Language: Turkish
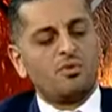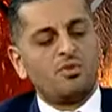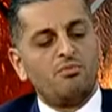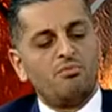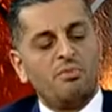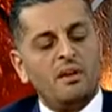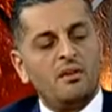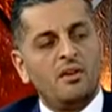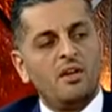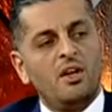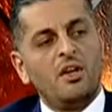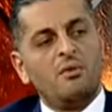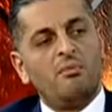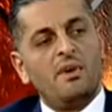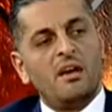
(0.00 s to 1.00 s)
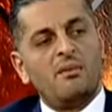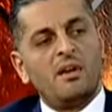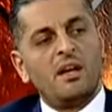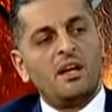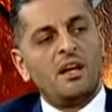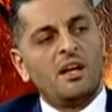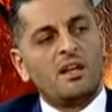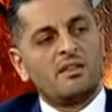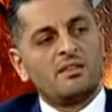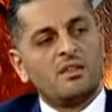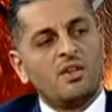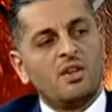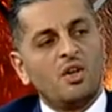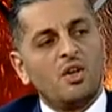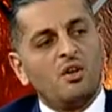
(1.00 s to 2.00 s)
bugün be, berberlere gitsin
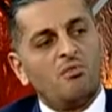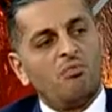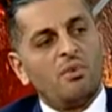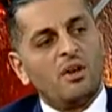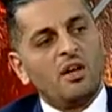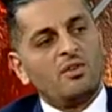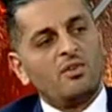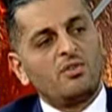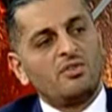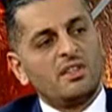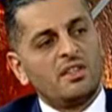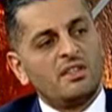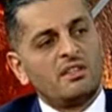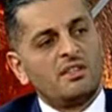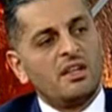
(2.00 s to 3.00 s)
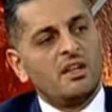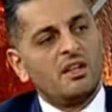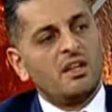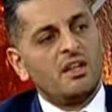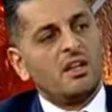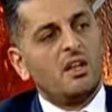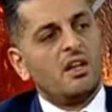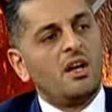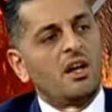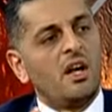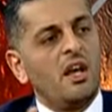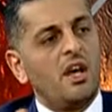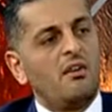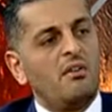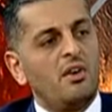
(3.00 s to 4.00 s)
marangoza gitsen
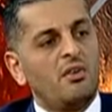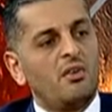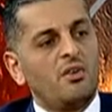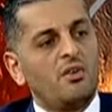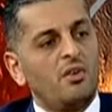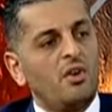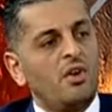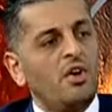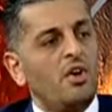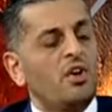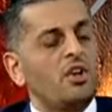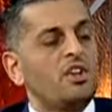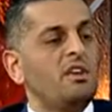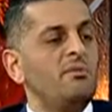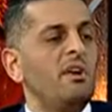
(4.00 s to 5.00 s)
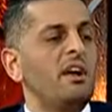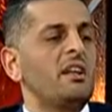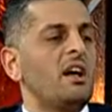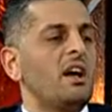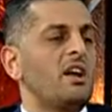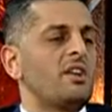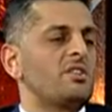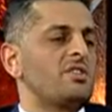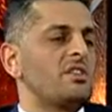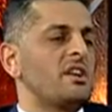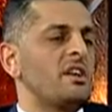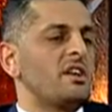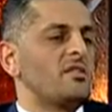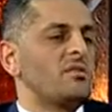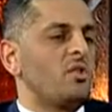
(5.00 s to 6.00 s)
eleman yok. Kime gidin?
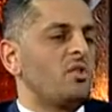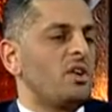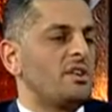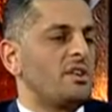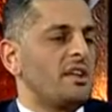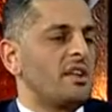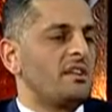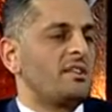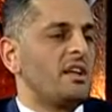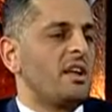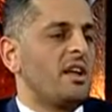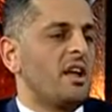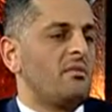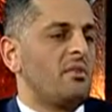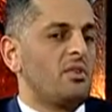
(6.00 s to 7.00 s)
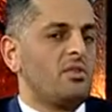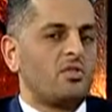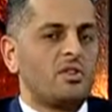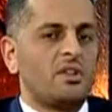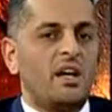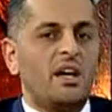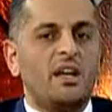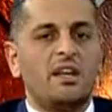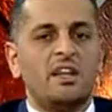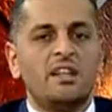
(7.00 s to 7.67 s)
Aşçılara gidin, lokantalara gitsen eleman yok. Yani